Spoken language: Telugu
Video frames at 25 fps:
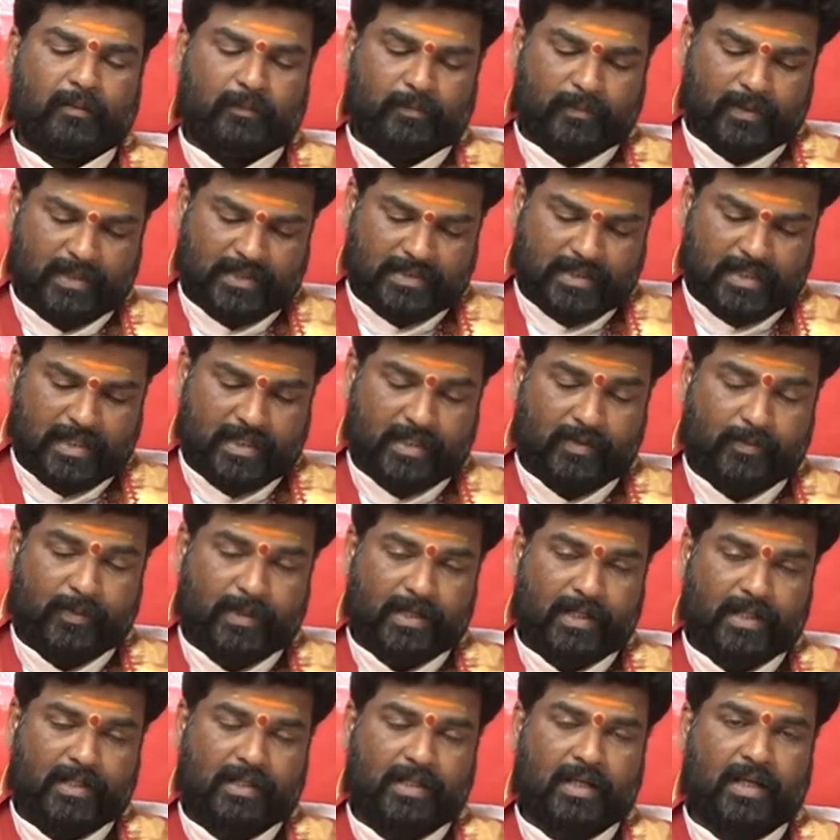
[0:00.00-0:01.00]
ప్రసాదం
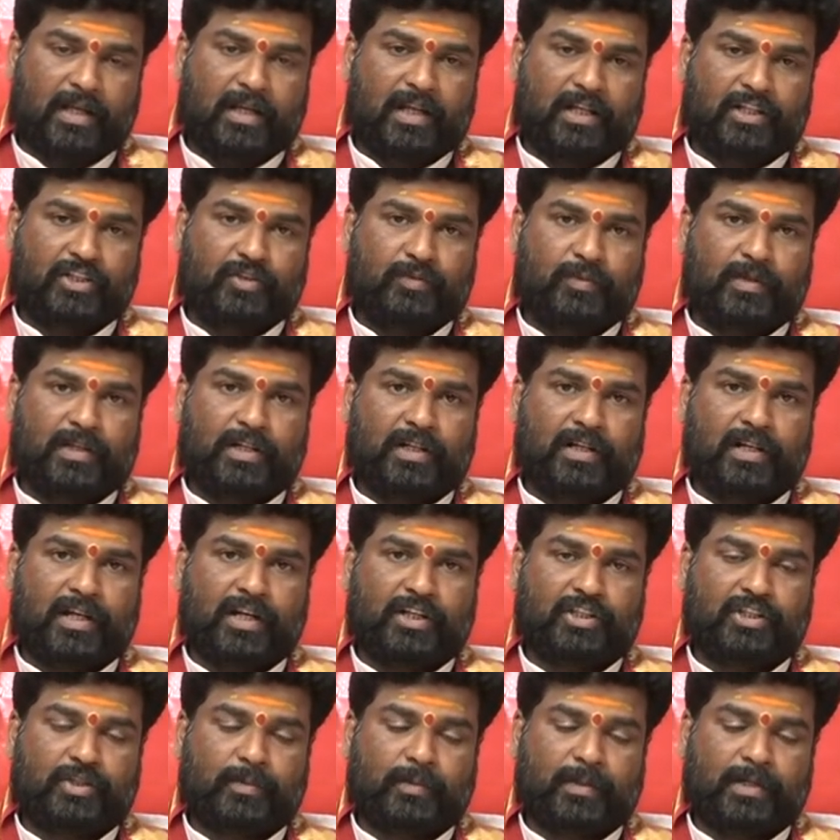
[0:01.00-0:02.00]
అనేది ఆ లక్ష్మీ
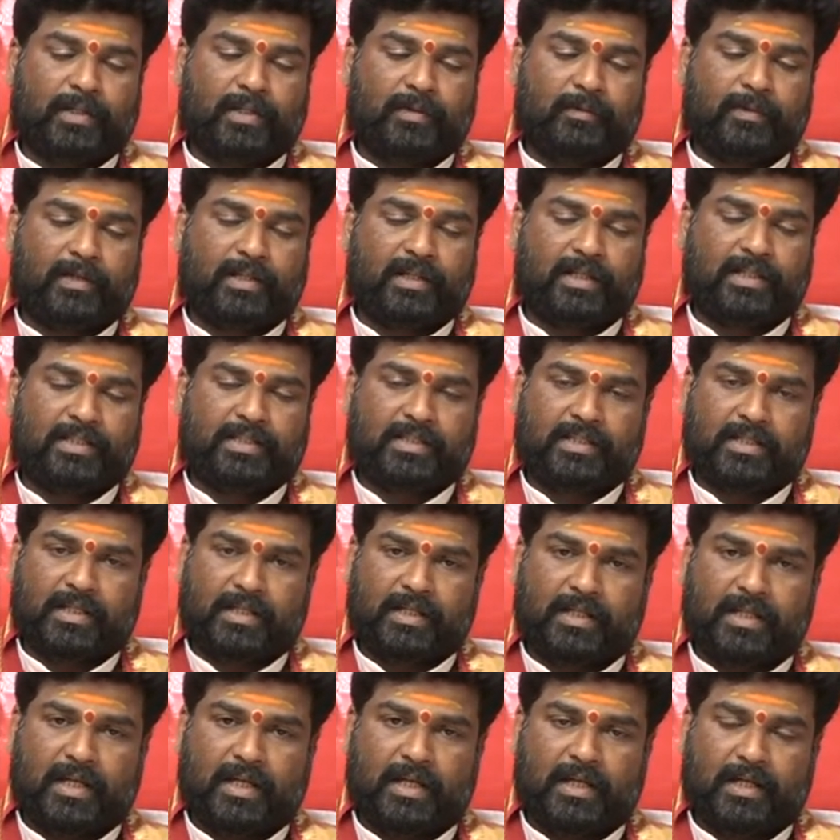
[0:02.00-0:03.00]
కటాక్షం అనేది మనకి
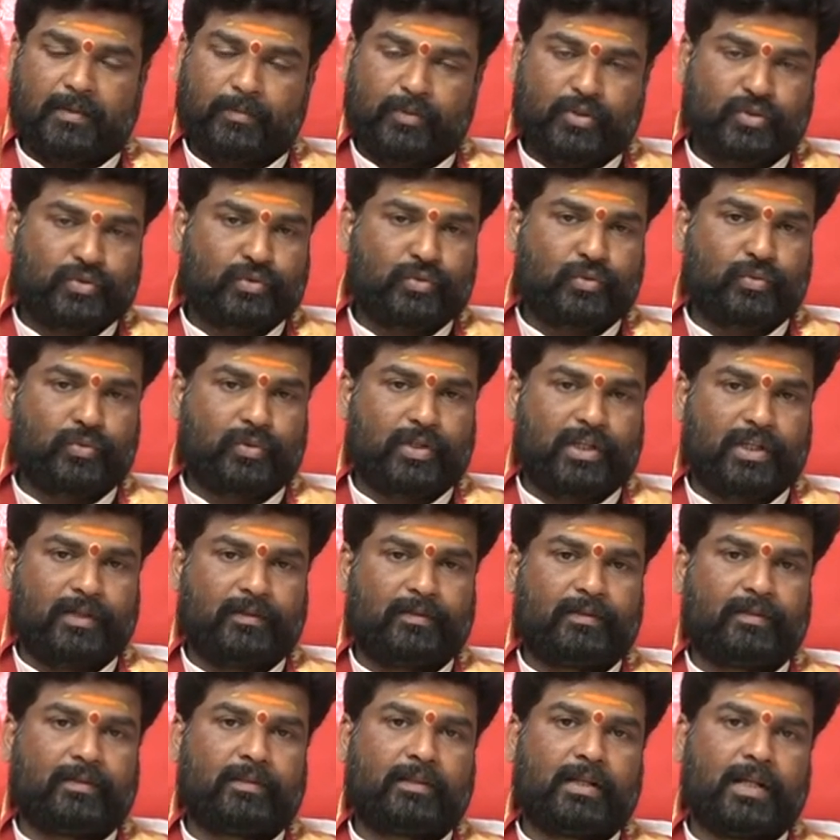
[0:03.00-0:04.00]
ఖచ్చితంగా లభిస్తుంది
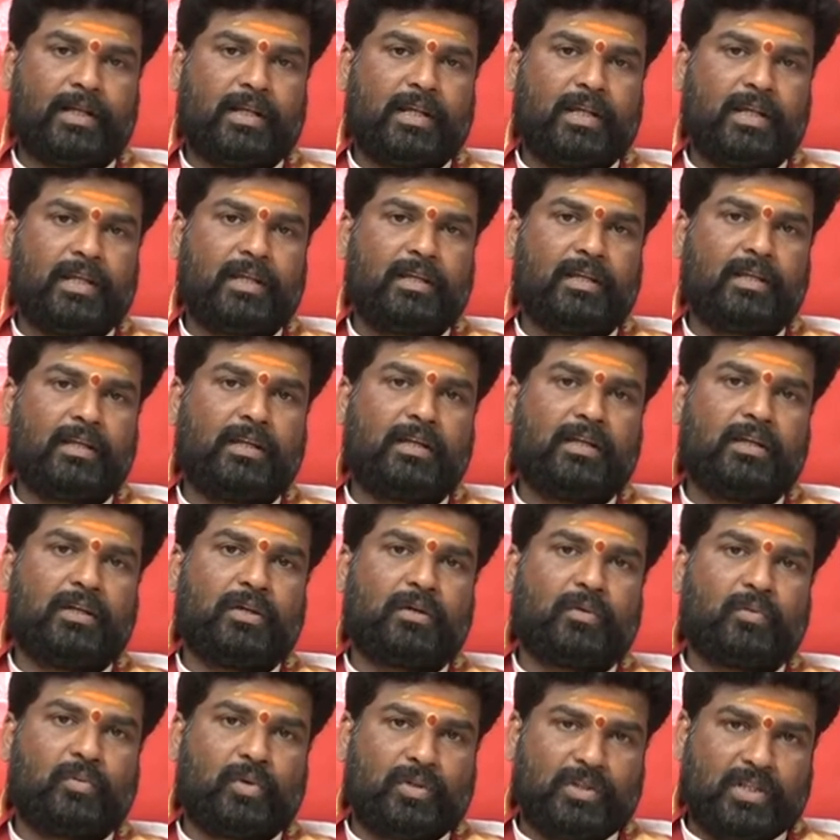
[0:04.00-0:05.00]
కానీ
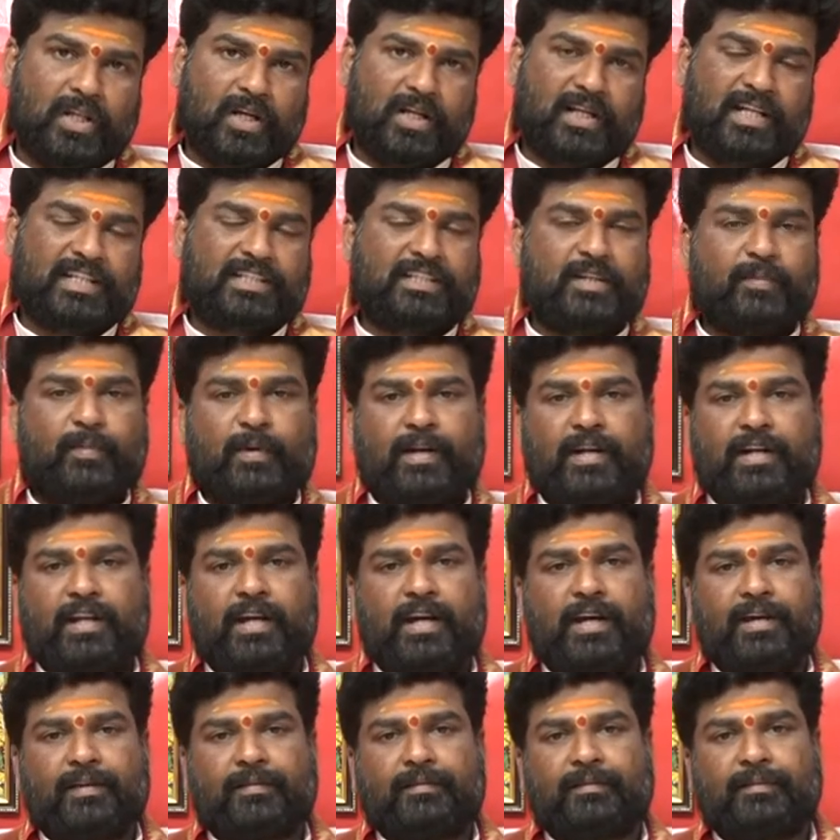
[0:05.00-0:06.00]
కొందరు
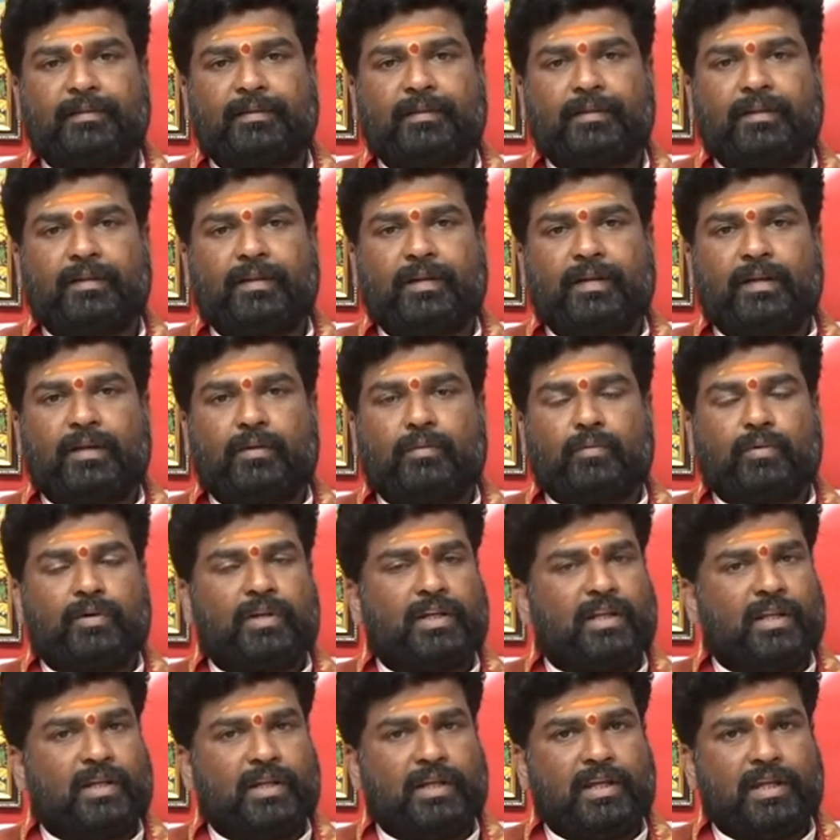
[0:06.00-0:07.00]
కష్టపడ్డా
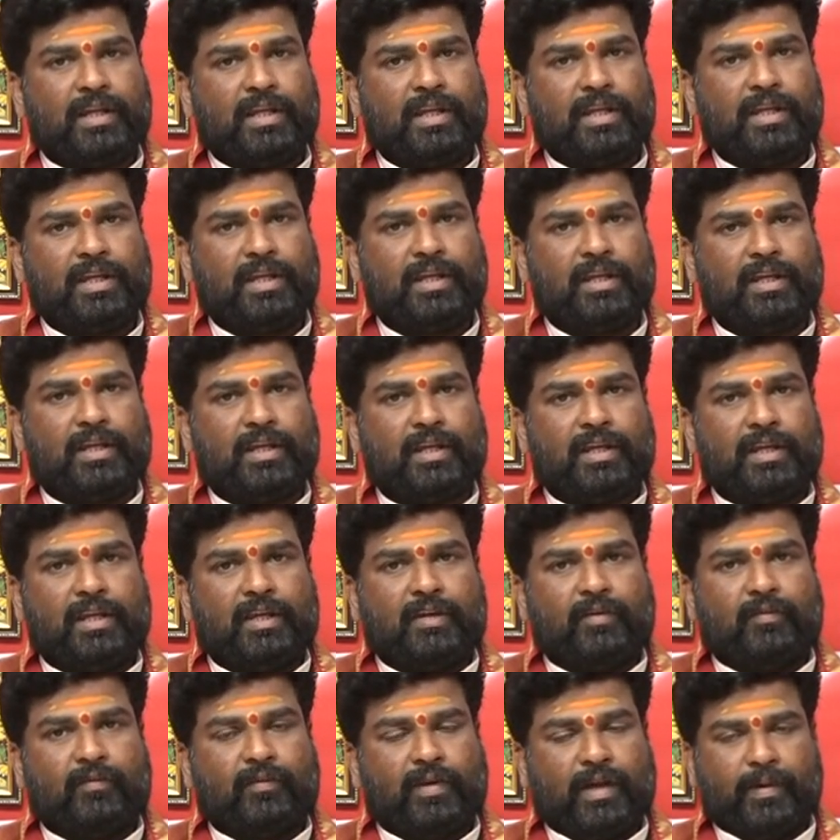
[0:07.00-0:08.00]
కొన్ని ఎన్ని
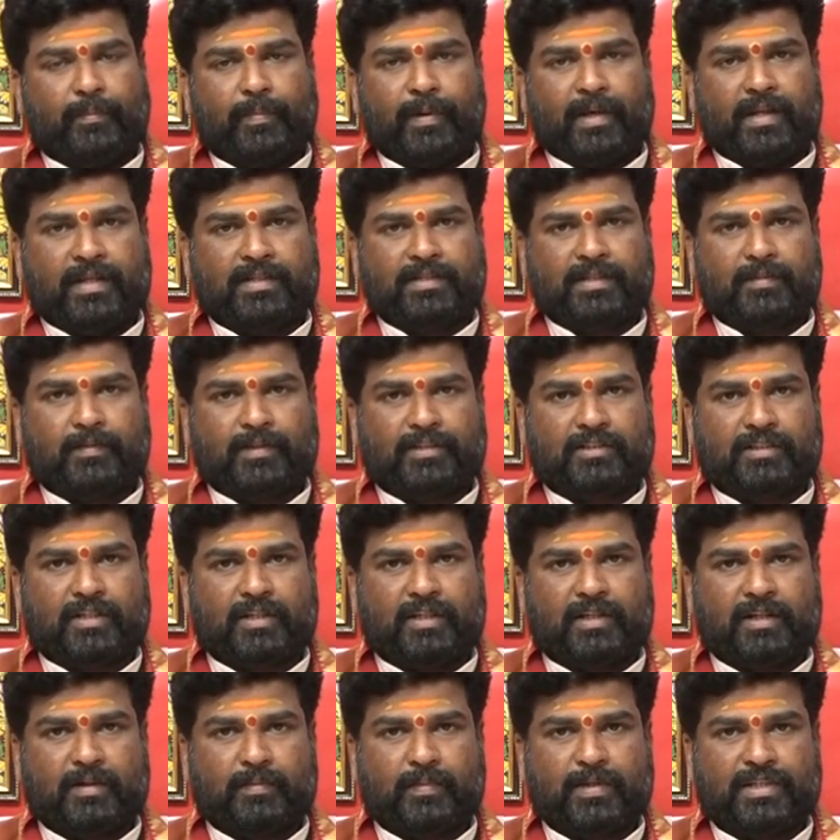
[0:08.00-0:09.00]
వ్యాపార
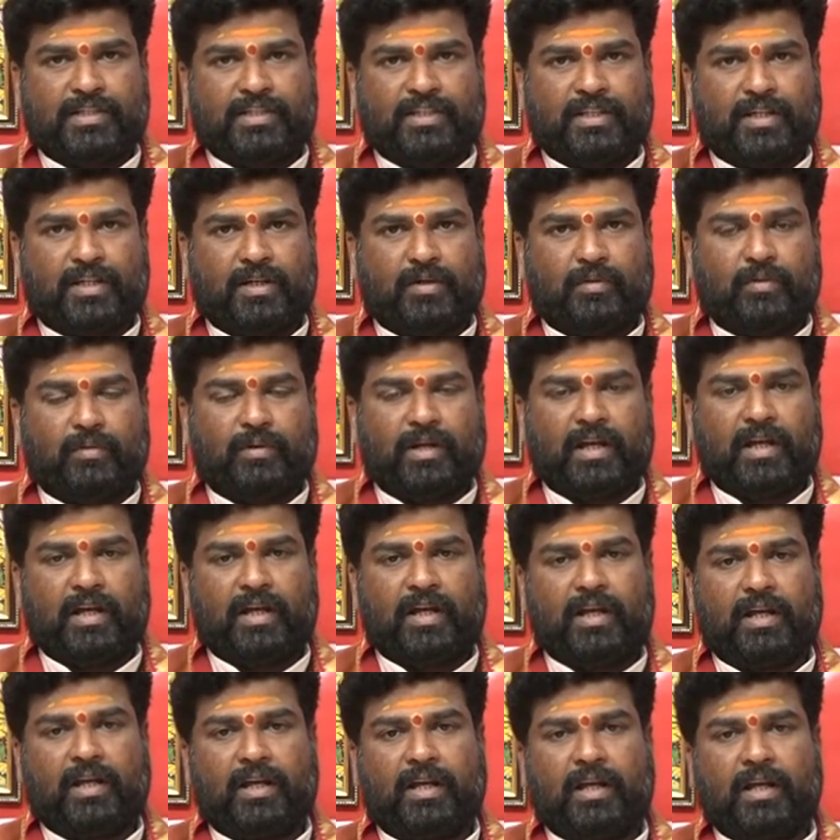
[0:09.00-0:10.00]
సంస్థలు నడిపించినా కూడా
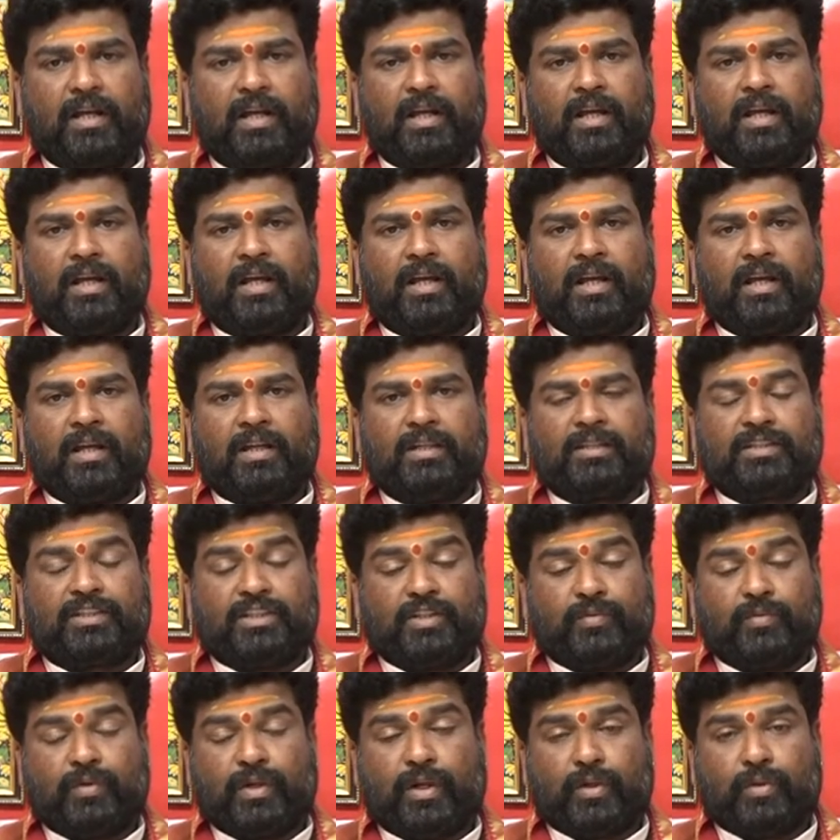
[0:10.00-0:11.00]

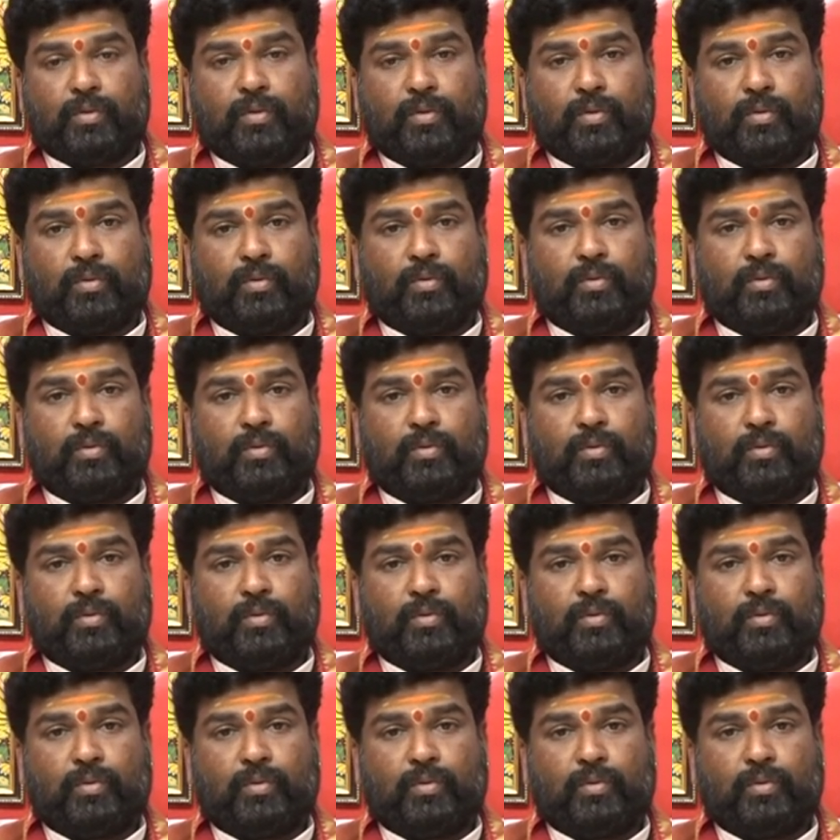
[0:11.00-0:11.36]
చివరకు